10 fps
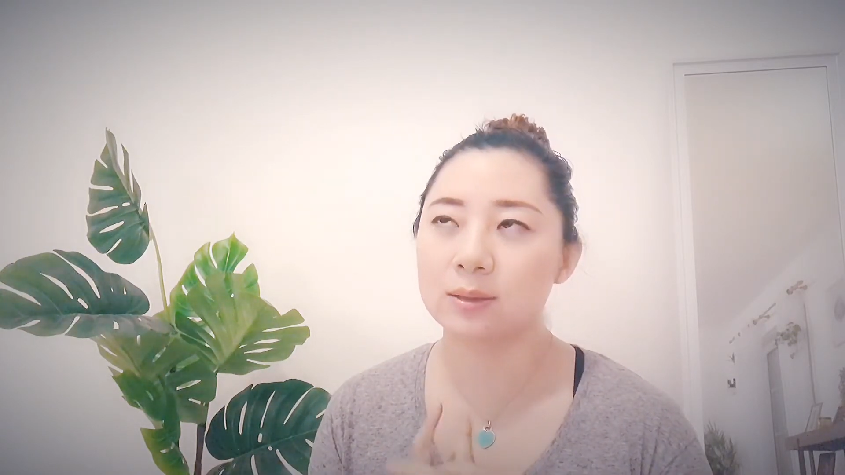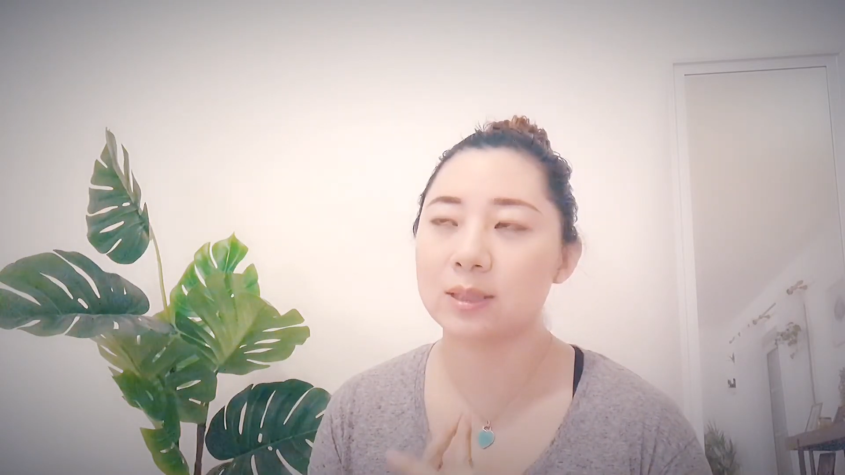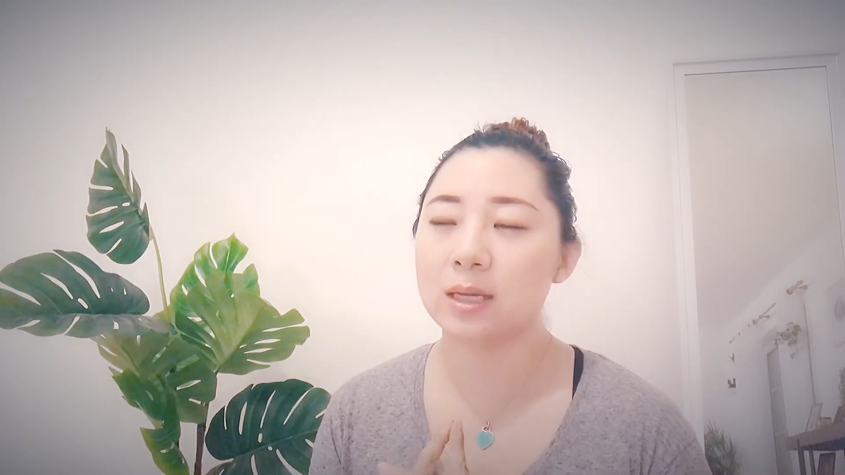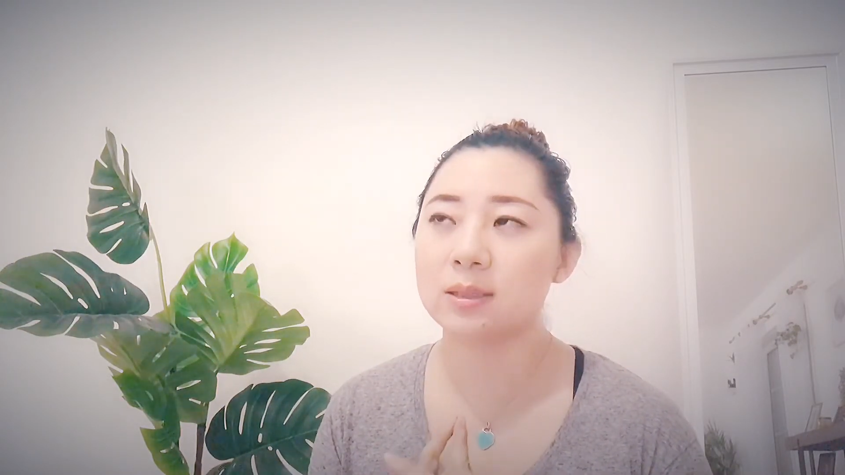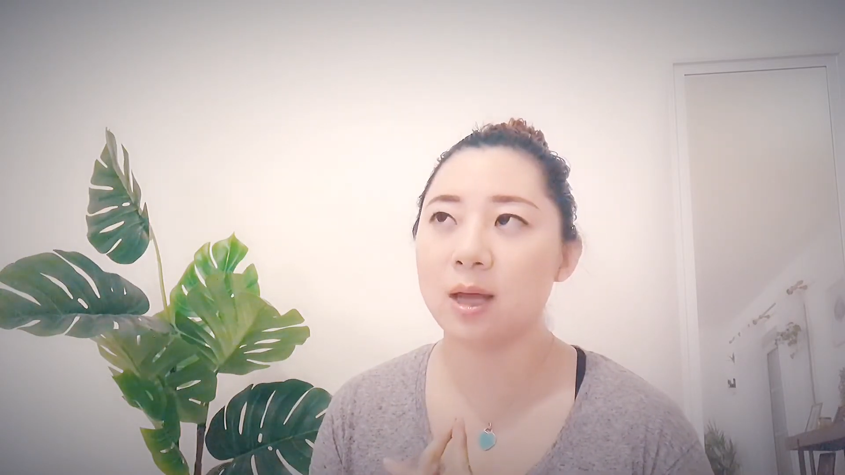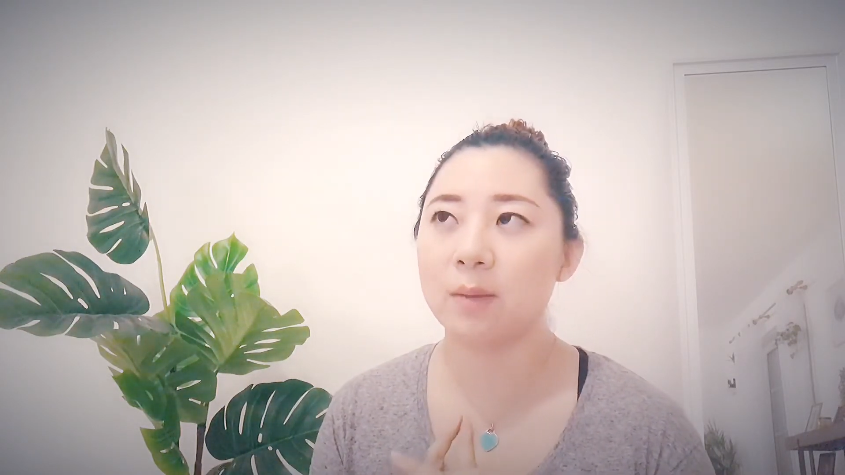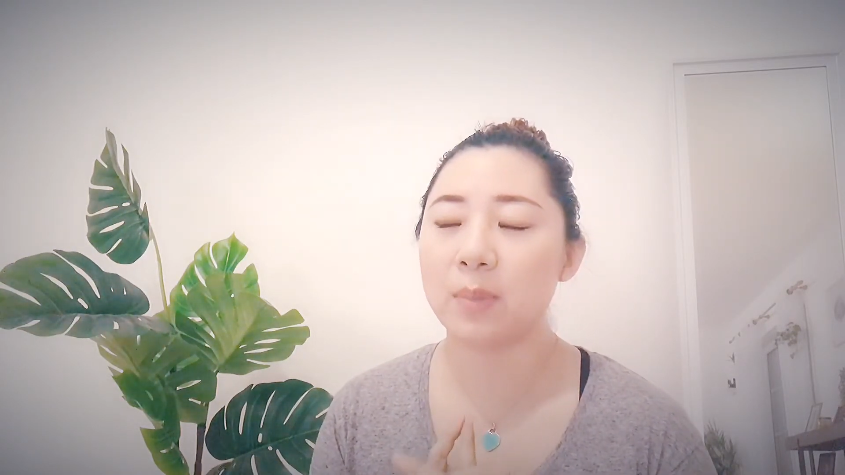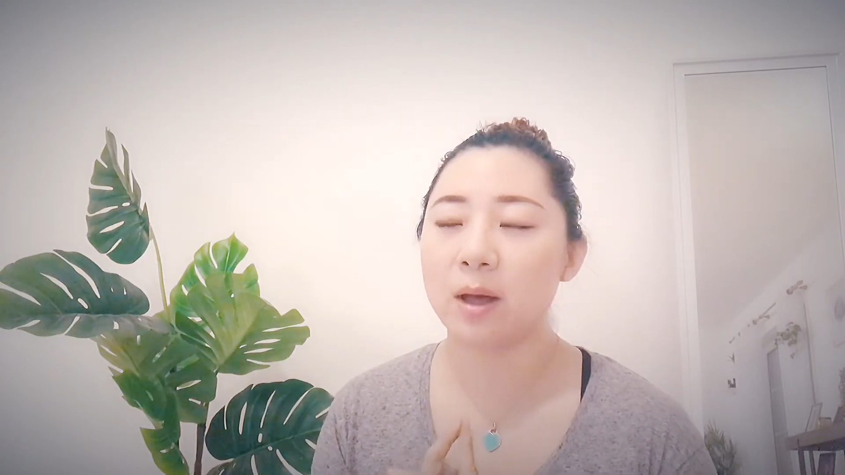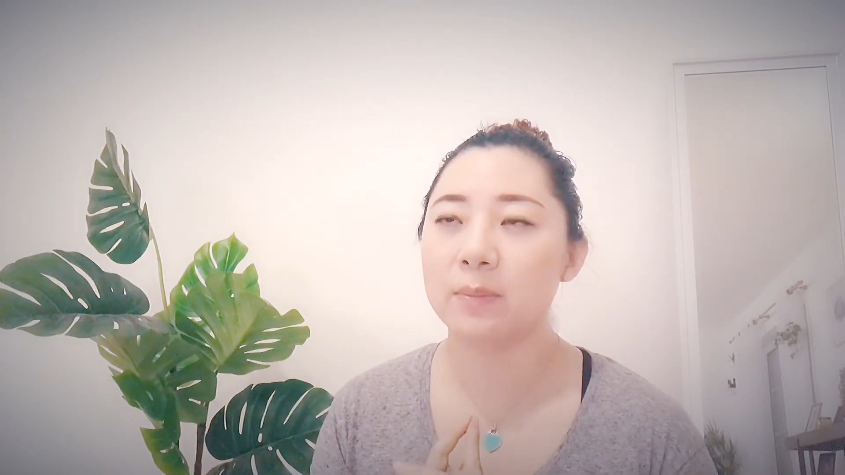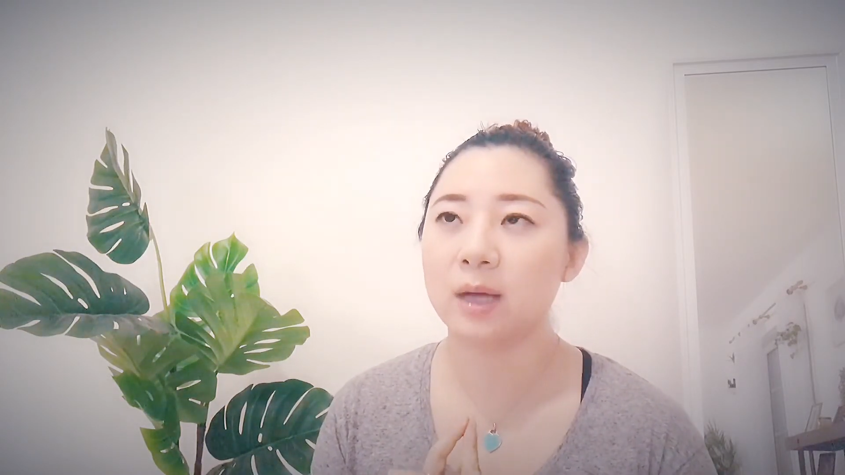在这样
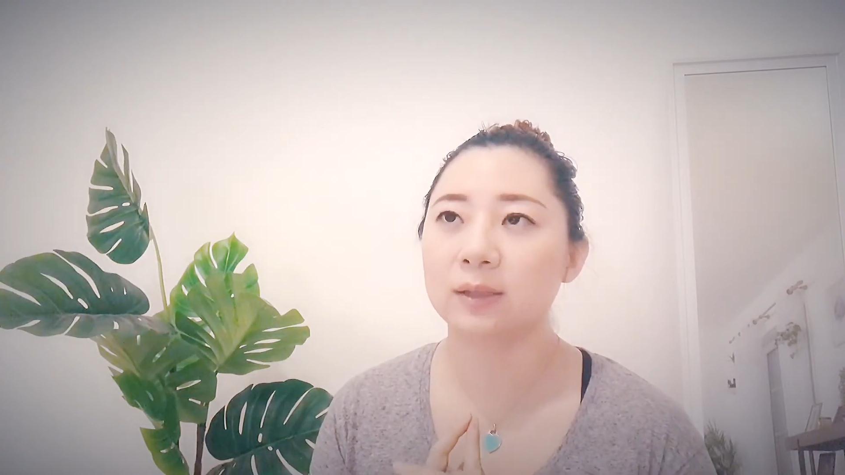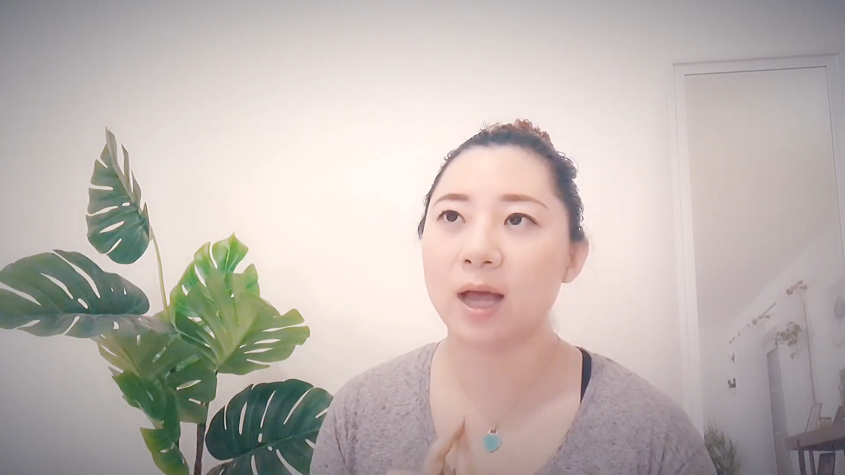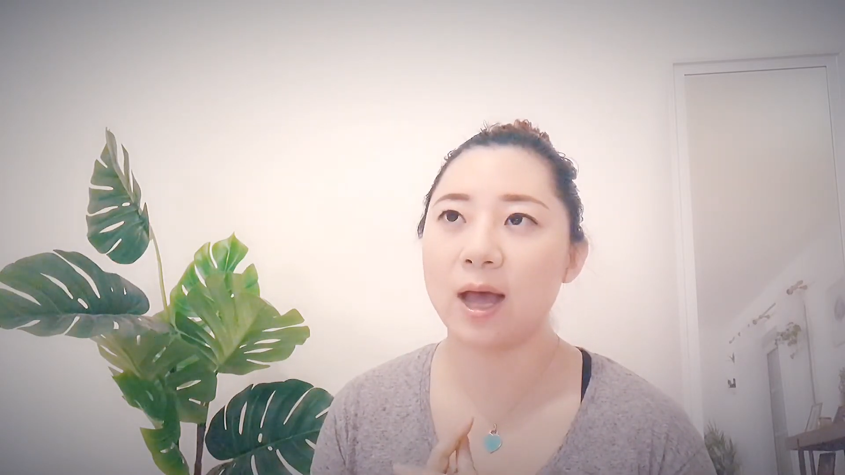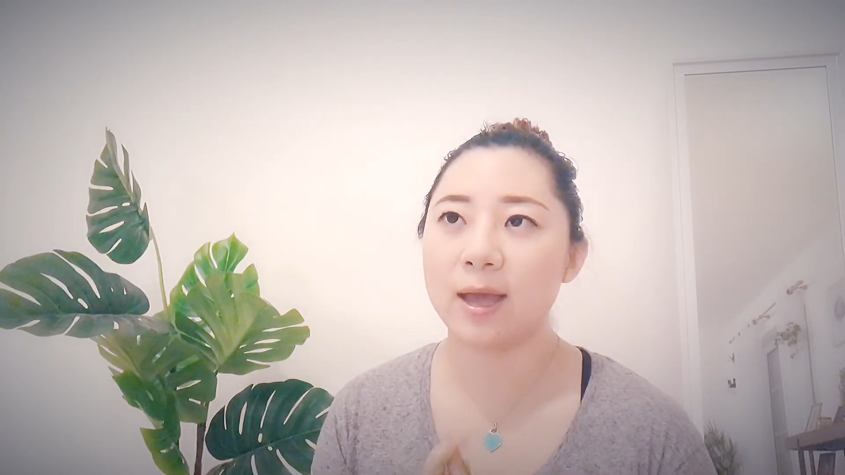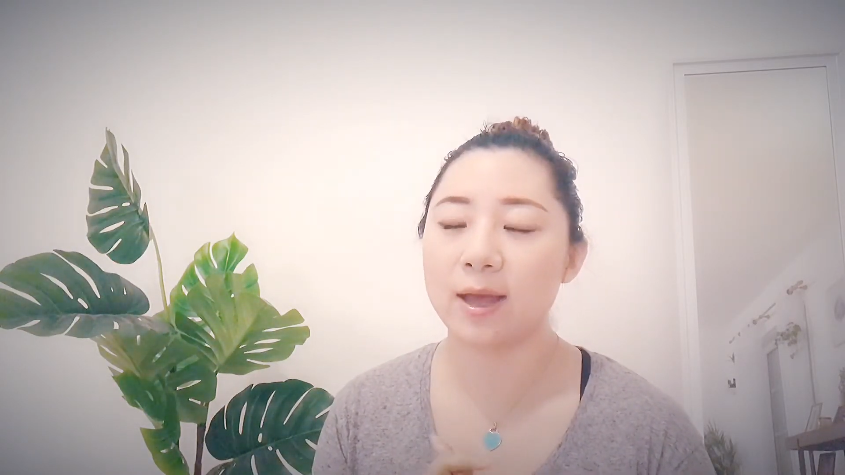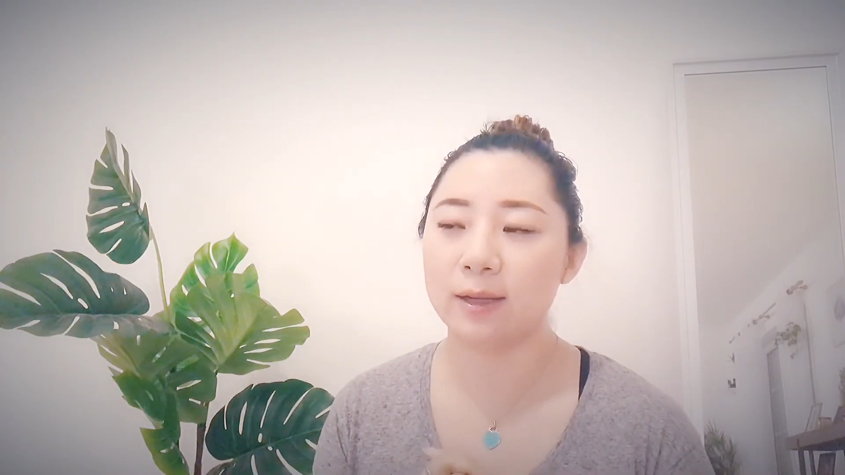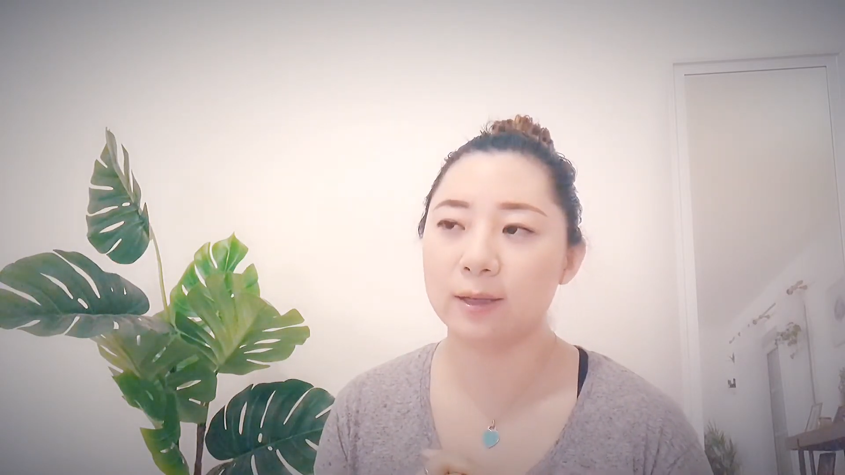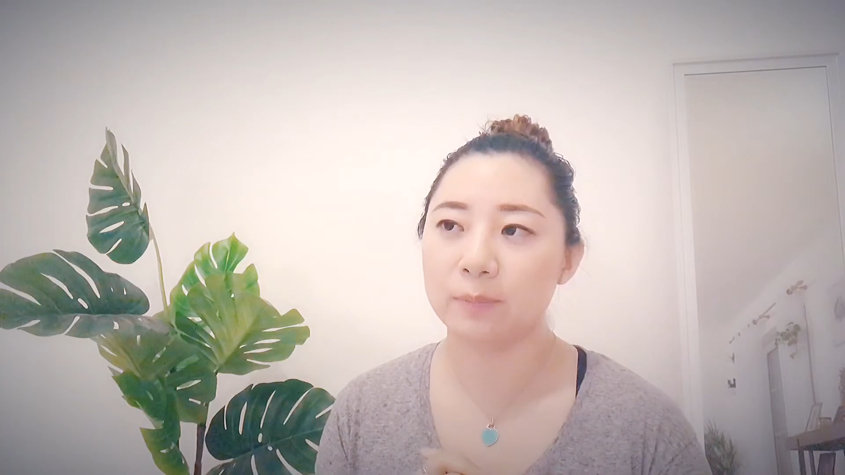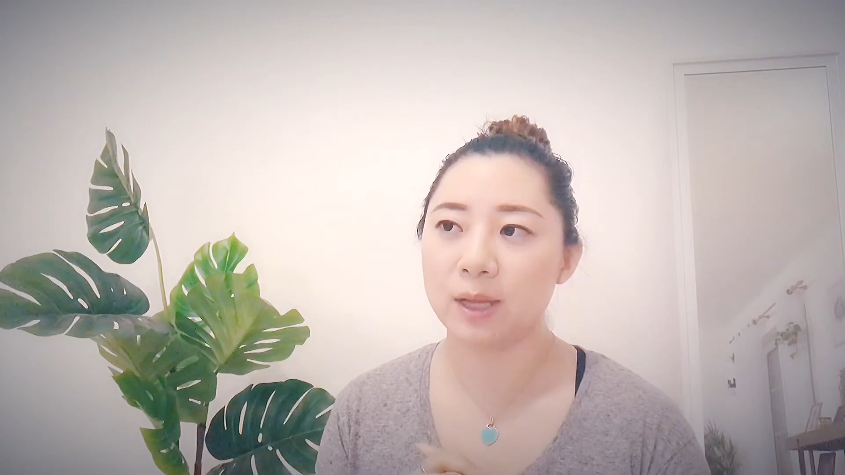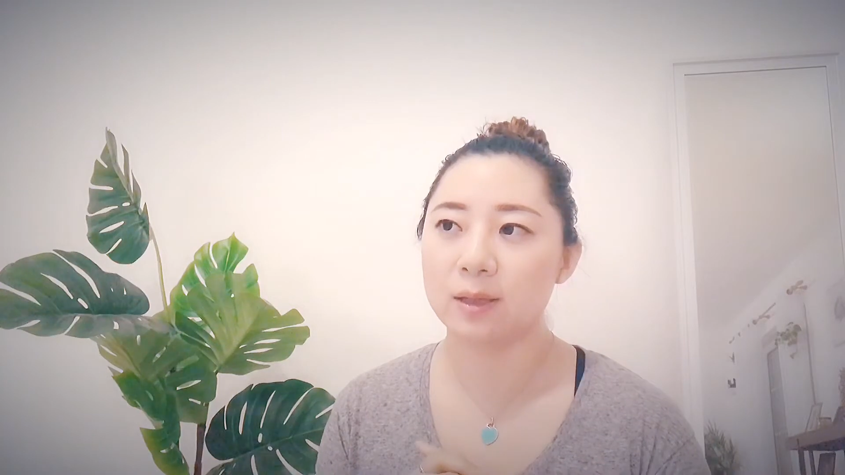茫茫的海洋
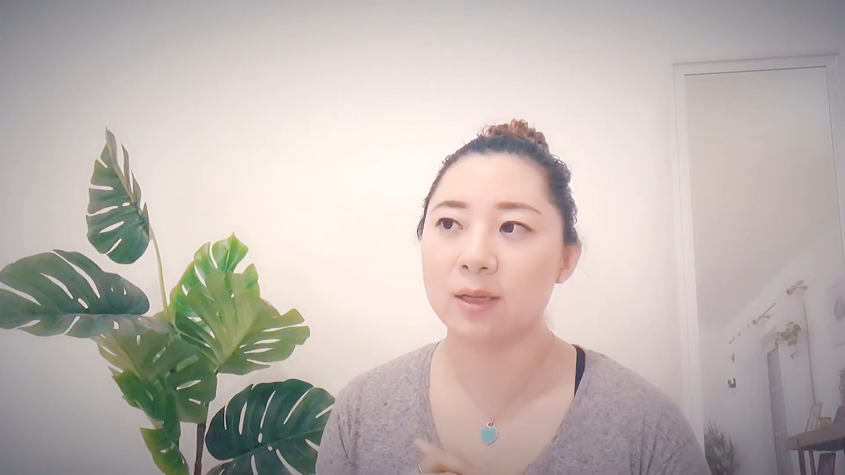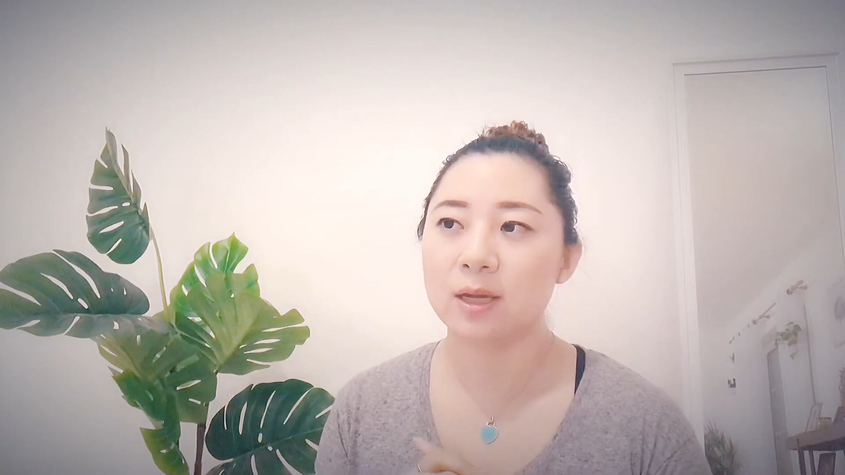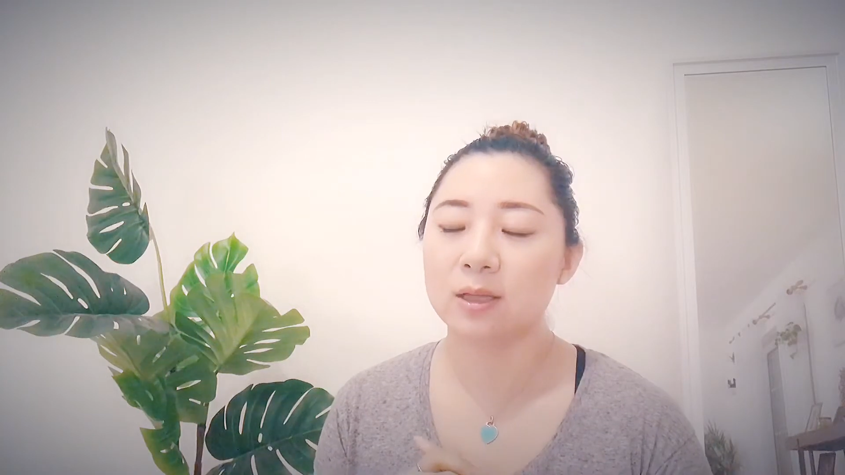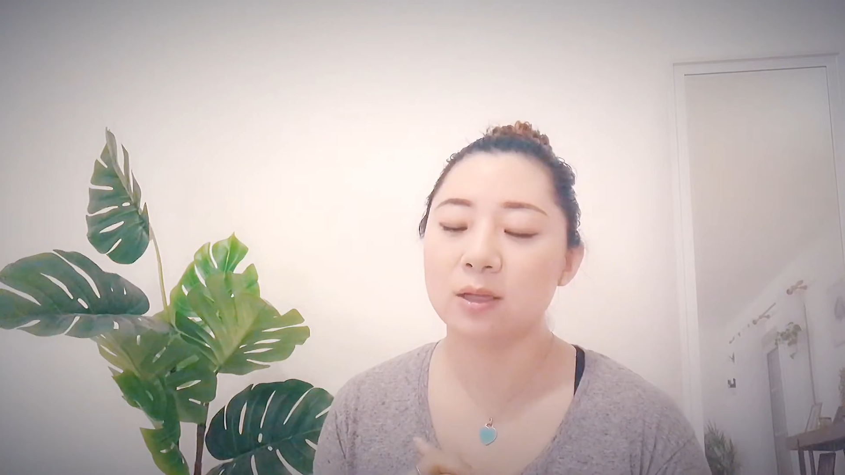里面，